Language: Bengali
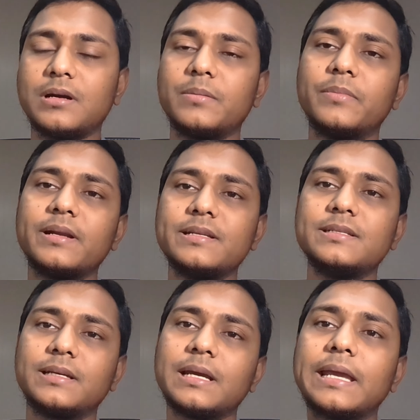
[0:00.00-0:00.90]
আমরা
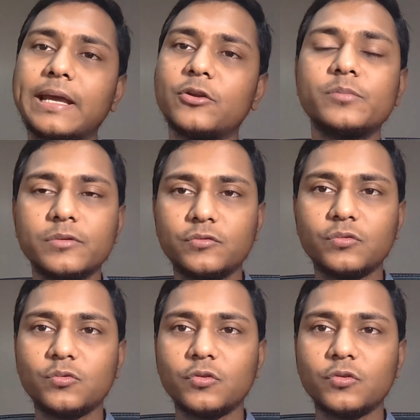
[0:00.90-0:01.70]
নিজেকে কেন প্রস্তুত